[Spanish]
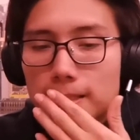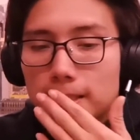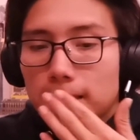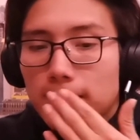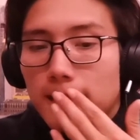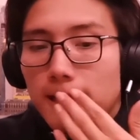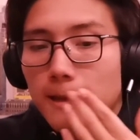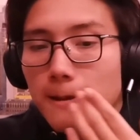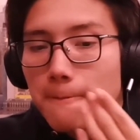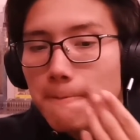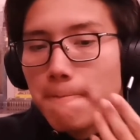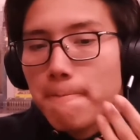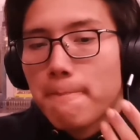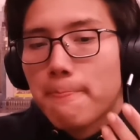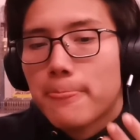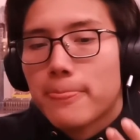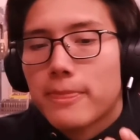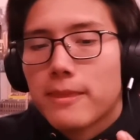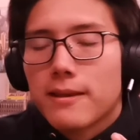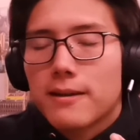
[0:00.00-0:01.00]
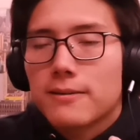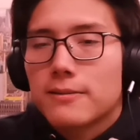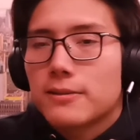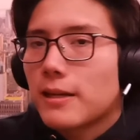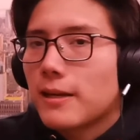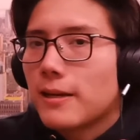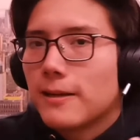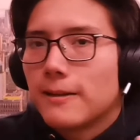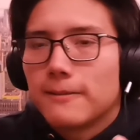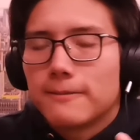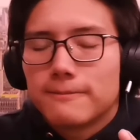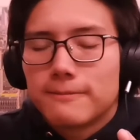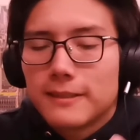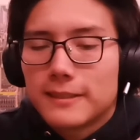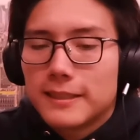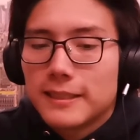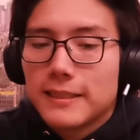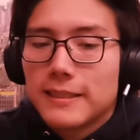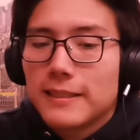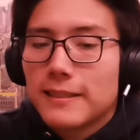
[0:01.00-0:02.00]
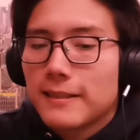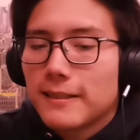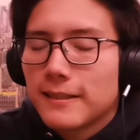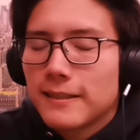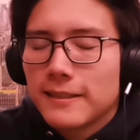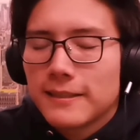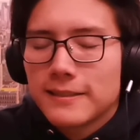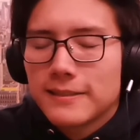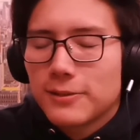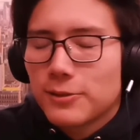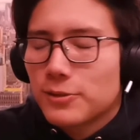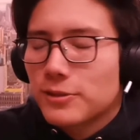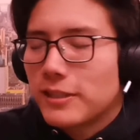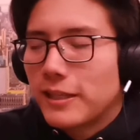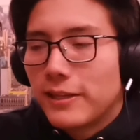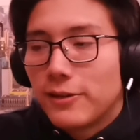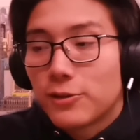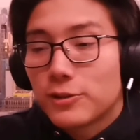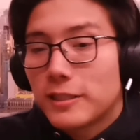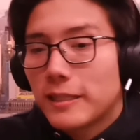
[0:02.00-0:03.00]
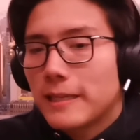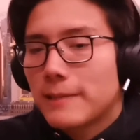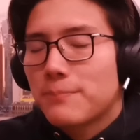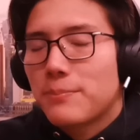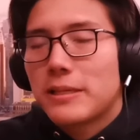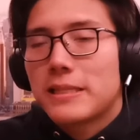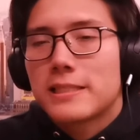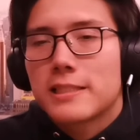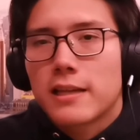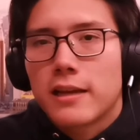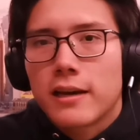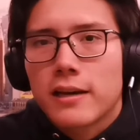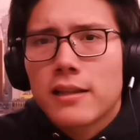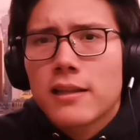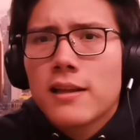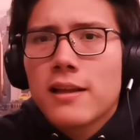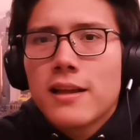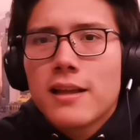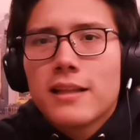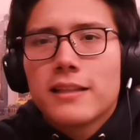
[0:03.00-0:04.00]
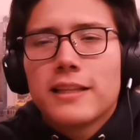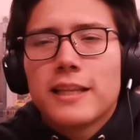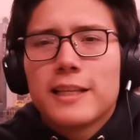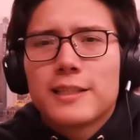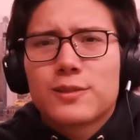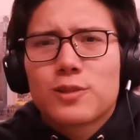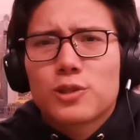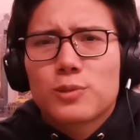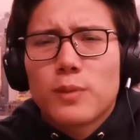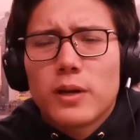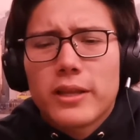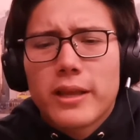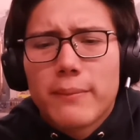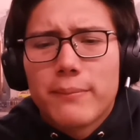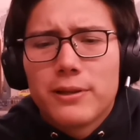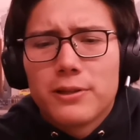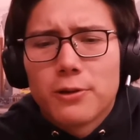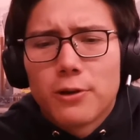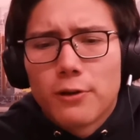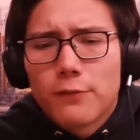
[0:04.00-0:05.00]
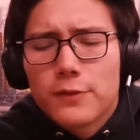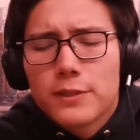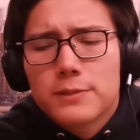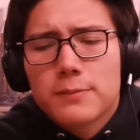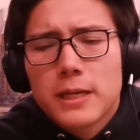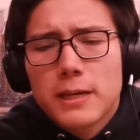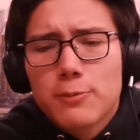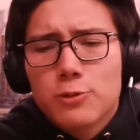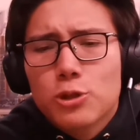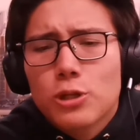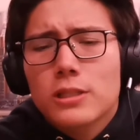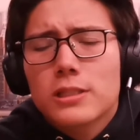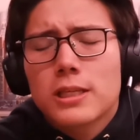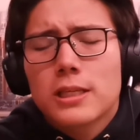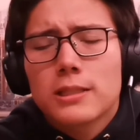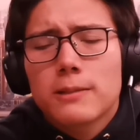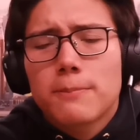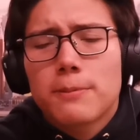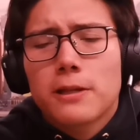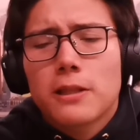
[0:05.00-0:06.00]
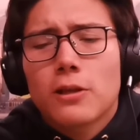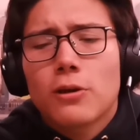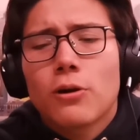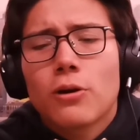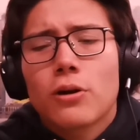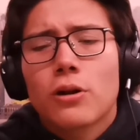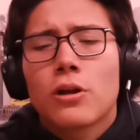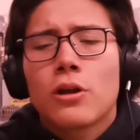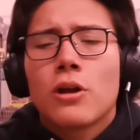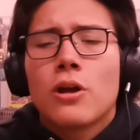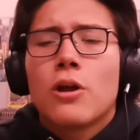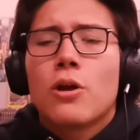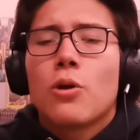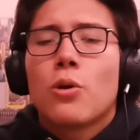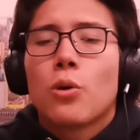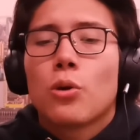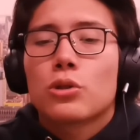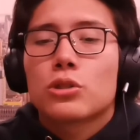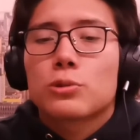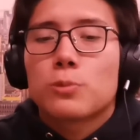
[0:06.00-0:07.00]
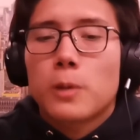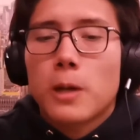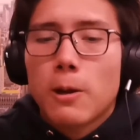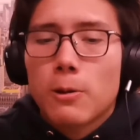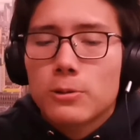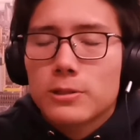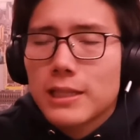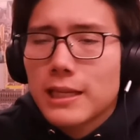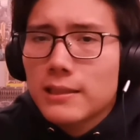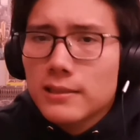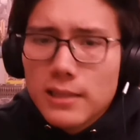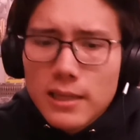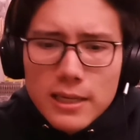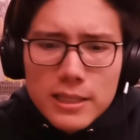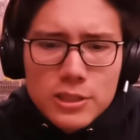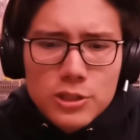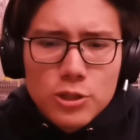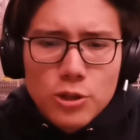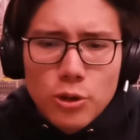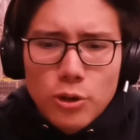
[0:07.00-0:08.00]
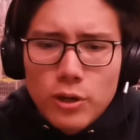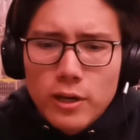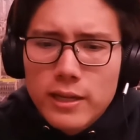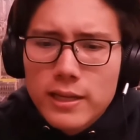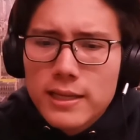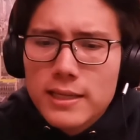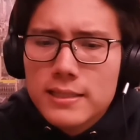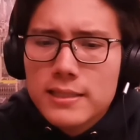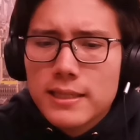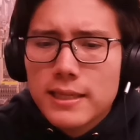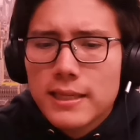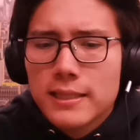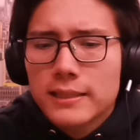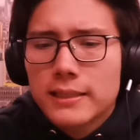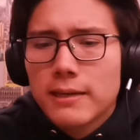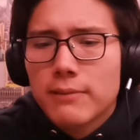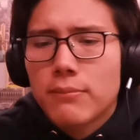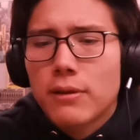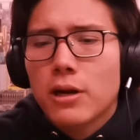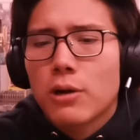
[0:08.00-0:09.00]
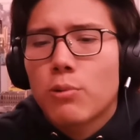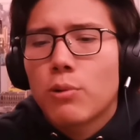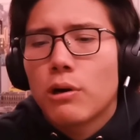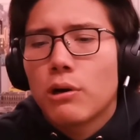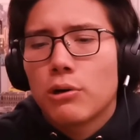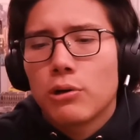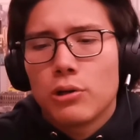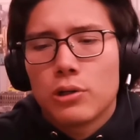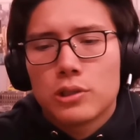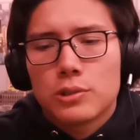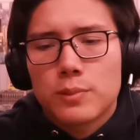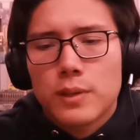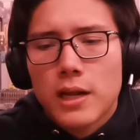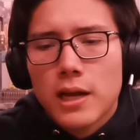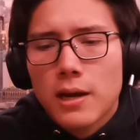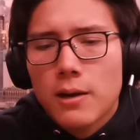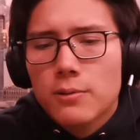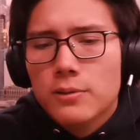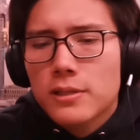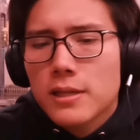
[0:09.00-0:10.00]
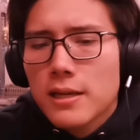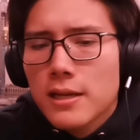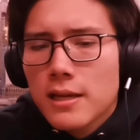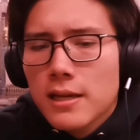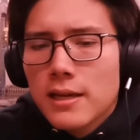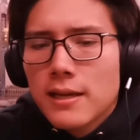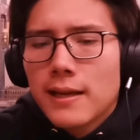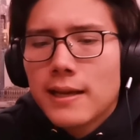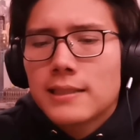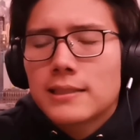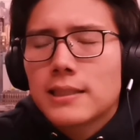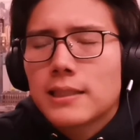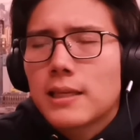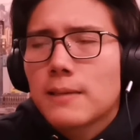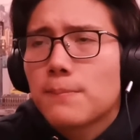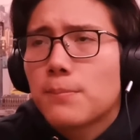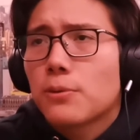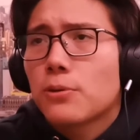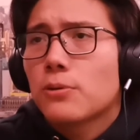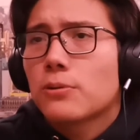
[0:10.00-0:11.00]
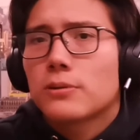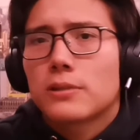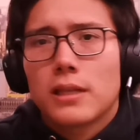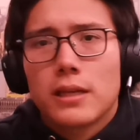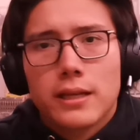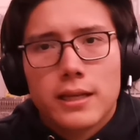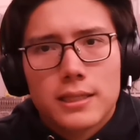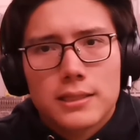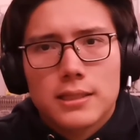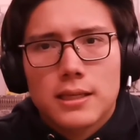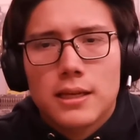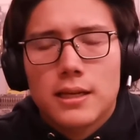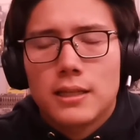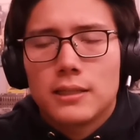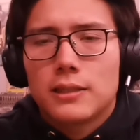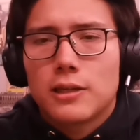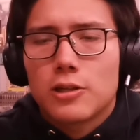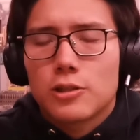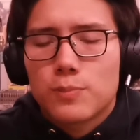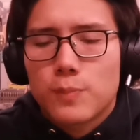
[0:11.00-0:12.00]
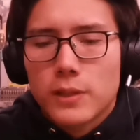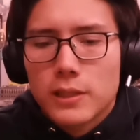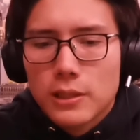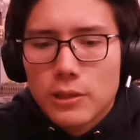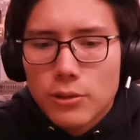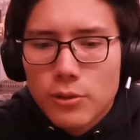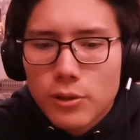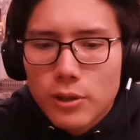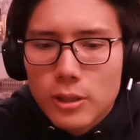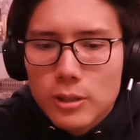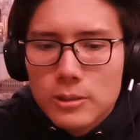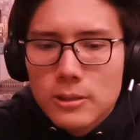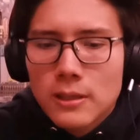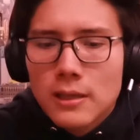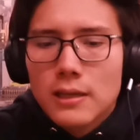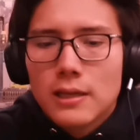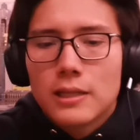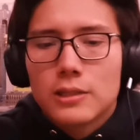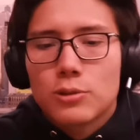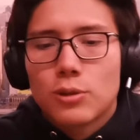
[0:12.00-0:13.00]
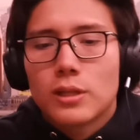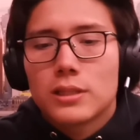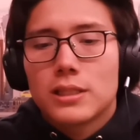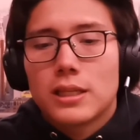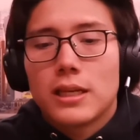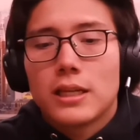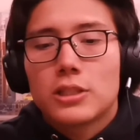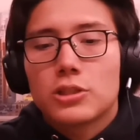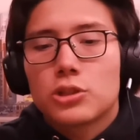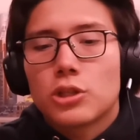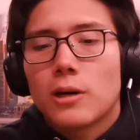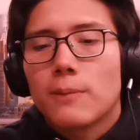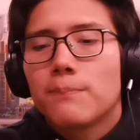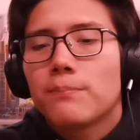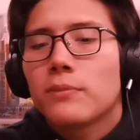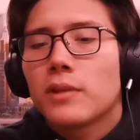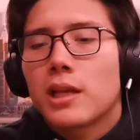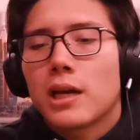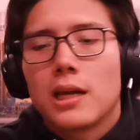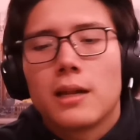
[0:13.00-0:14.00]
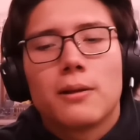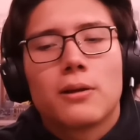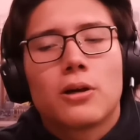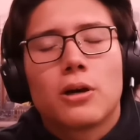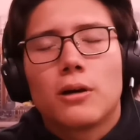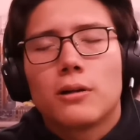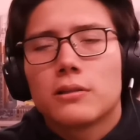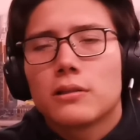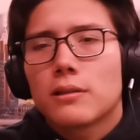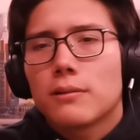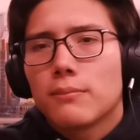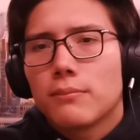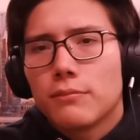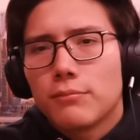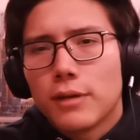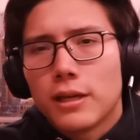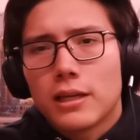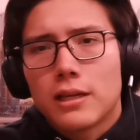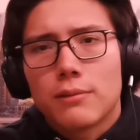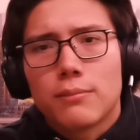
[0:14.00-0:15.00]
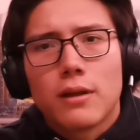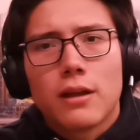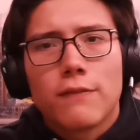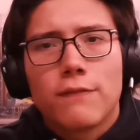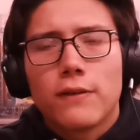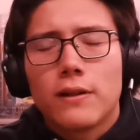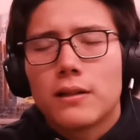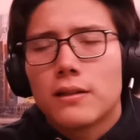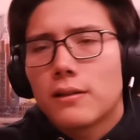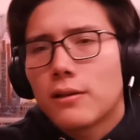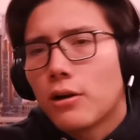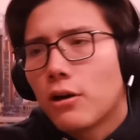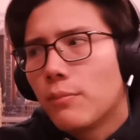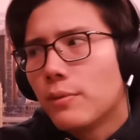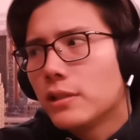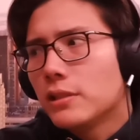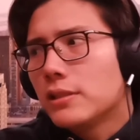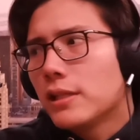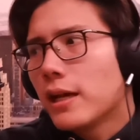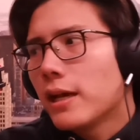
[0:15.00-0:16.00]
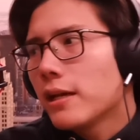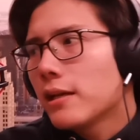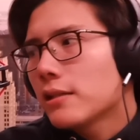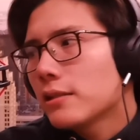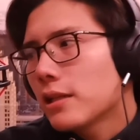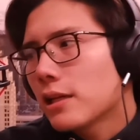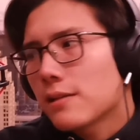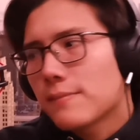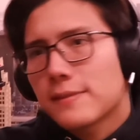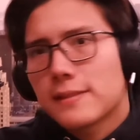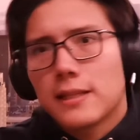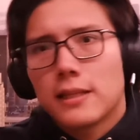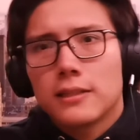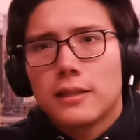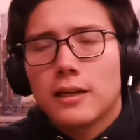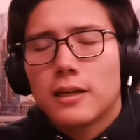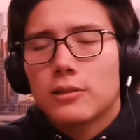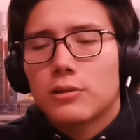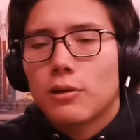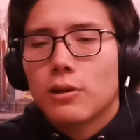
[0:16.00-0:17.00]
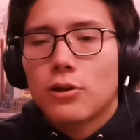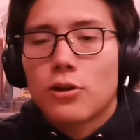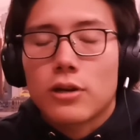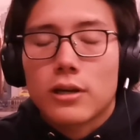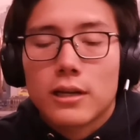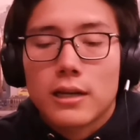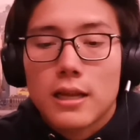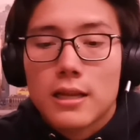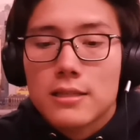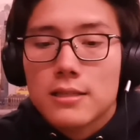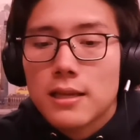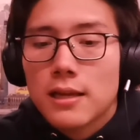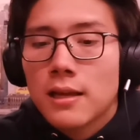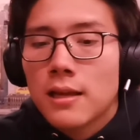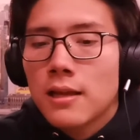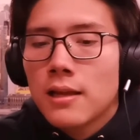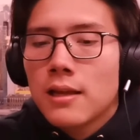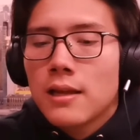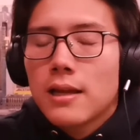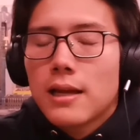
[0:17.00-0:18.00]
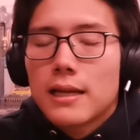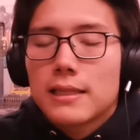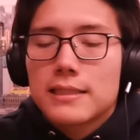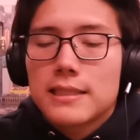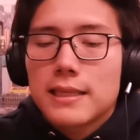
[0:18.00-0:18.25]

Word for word: Así que o sea, así que no sé, no sé qué pensar de estos Miami Dolphins. Vayamos con el siguiente perdedor, los Browns. Entre lesiones, entre mal juego de los Browns, este equipo tiene que estar entre los perdedores. Lesiones de Nick Chubb, Canning Hunt, Baker Mayfield, OBJ, Jarvis Landry que todavía no regresa.